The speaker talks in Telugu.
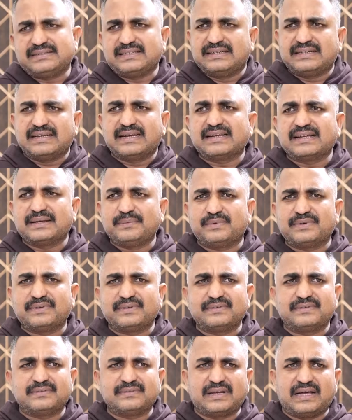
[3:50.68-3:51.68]
జనరల్గా ఇప్పుడు
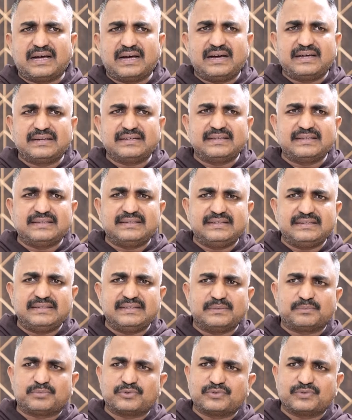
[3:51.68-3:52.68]
లా అనేది
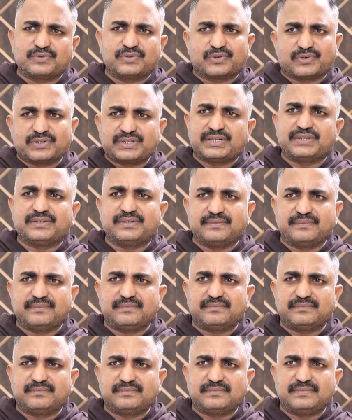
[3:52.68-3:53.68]
ఎప్పుడు కూడా ఒకటే
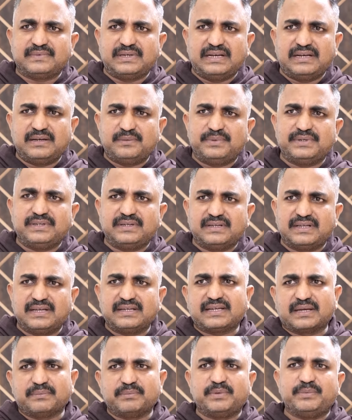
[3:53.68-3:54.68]
ఎల్ఎల్బి
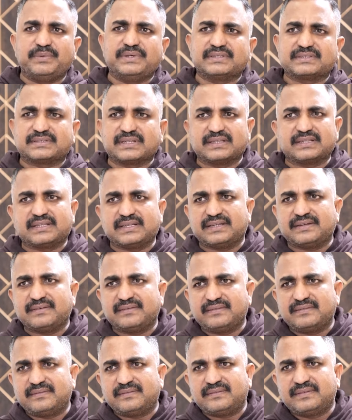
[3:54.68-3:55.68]
లైక్ ఎంబీబీఎస్ అంతే
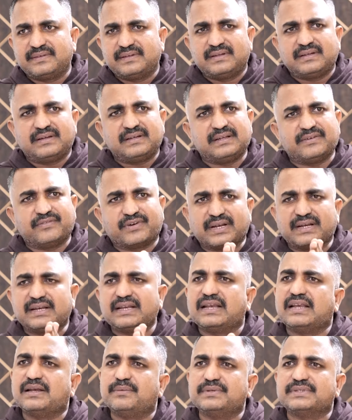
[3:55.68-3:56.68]
ఎవరైనా
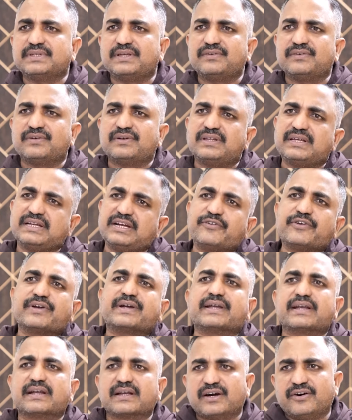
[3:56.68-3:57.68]
ఎల్ఎల్బి చదివిన వాళ్ళు
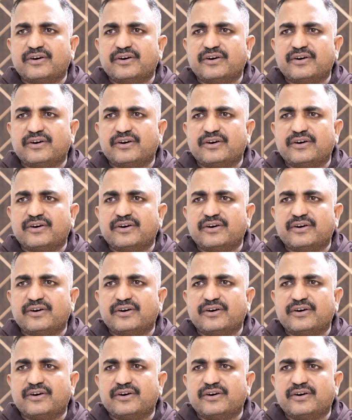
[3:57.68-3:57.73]
ఏడొకటైనా